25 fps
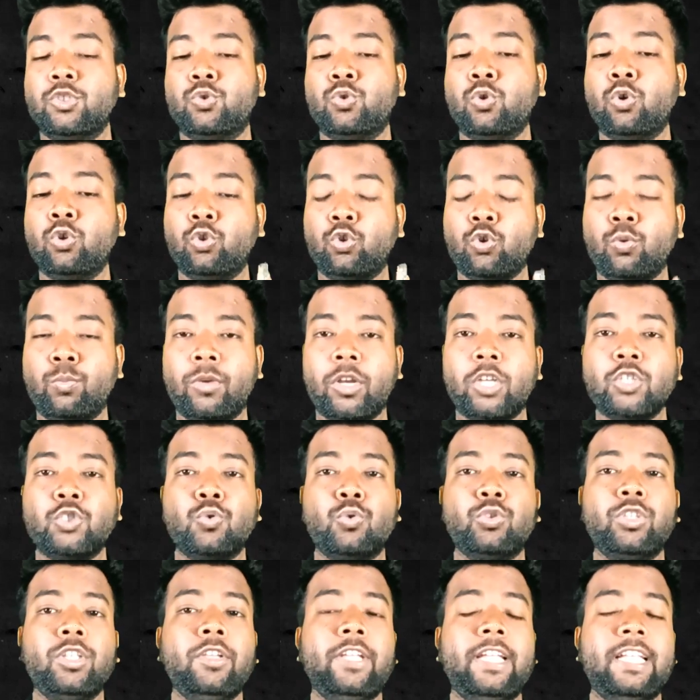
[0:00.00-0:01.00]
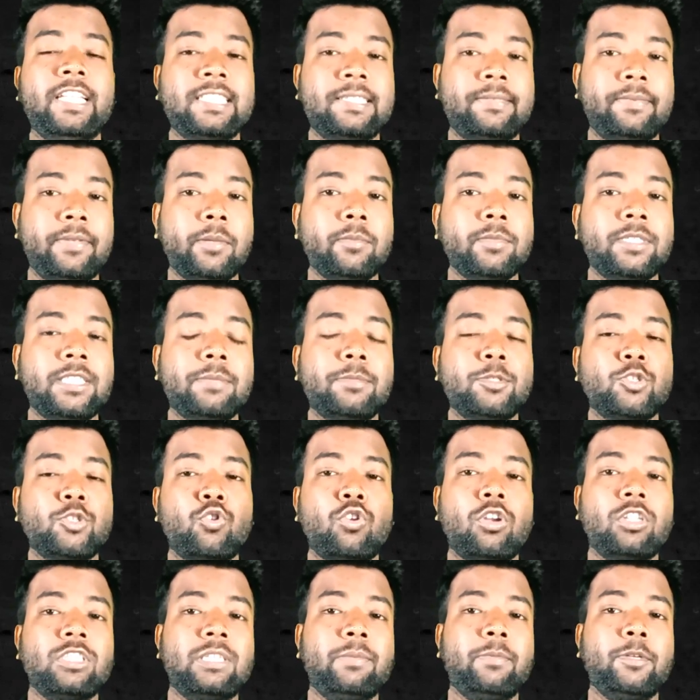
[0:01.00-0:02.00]
সো তোমরা যদি এসবিএমসিএম
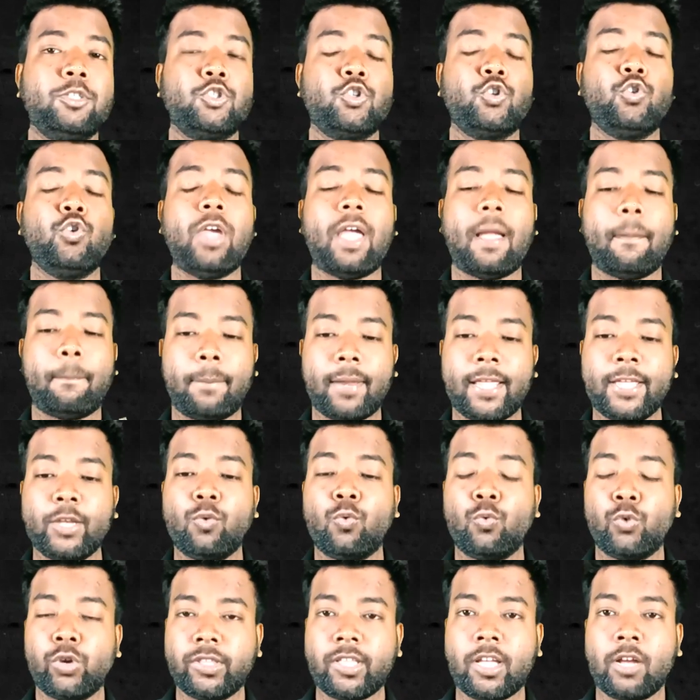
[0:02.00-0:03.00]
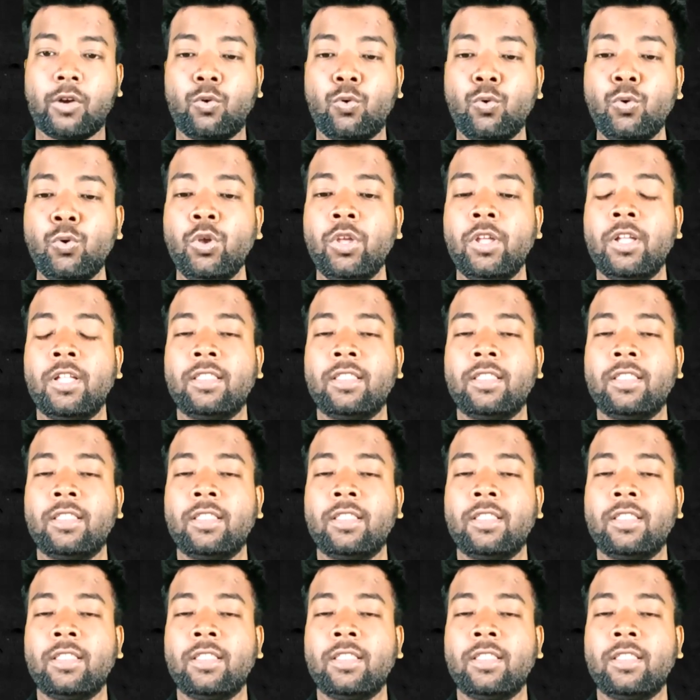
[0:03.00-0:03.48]
স্কলারশিপের জন্য অ্যাপ্লাই করে থাকো